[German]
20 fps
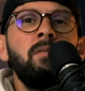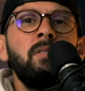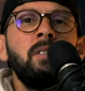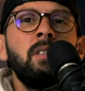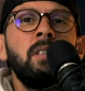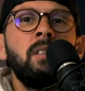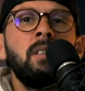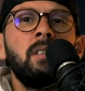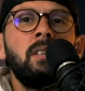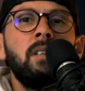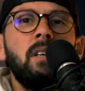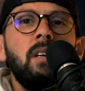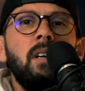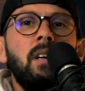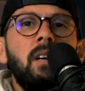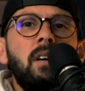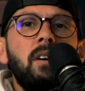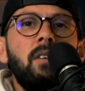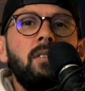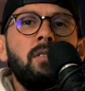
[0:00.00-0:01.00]
wenn wir
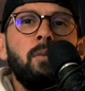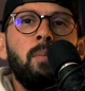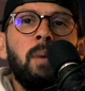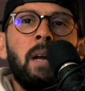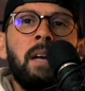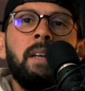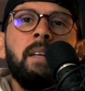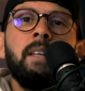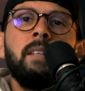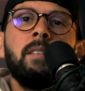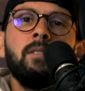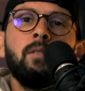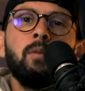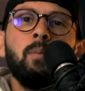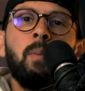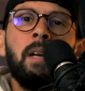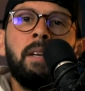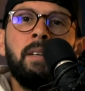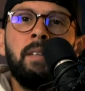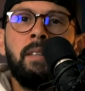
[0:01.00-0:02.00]
von Planeten
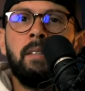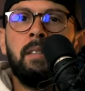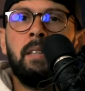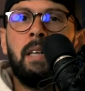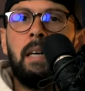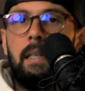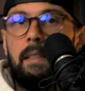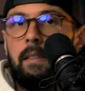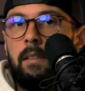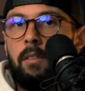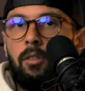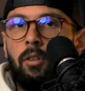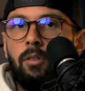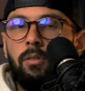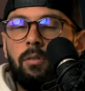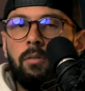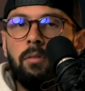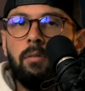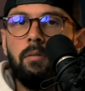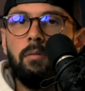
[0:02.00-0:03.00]
zu Planeten reisen
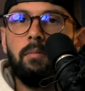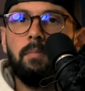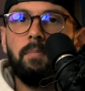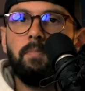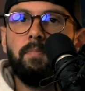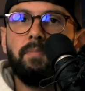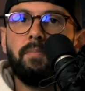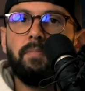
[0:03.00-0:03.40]
könnten.